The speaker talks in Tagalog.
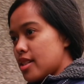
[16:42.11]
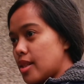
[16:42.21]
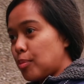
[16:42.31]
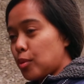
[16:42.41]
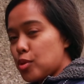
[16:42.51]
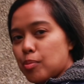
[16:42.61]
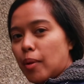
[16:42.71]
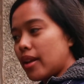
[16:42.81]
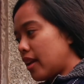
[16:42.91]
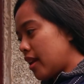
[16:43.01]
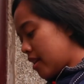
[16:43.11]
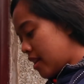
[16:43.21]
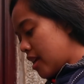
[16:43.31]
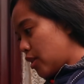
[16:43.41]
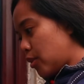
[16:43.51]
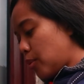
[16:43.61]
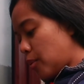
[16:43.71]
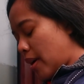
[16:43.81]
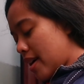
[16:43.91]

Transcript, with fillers: si postman dito